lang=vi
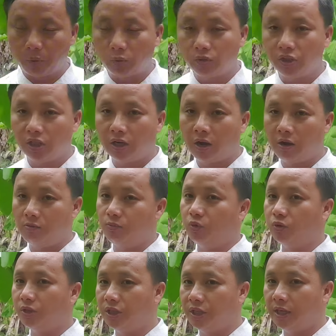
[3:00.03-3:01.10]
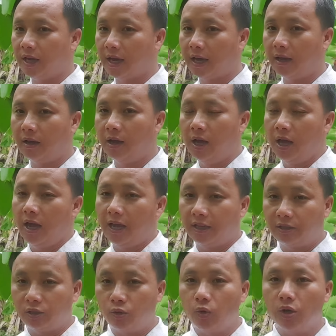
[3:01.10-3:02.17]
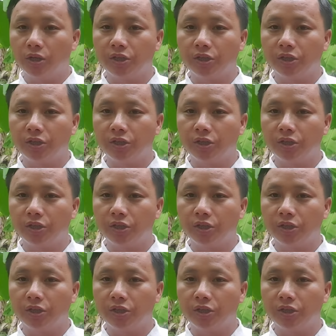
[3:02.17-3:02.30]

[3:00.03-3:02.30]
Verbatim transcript: bông xì hợi muốn thía ai e chua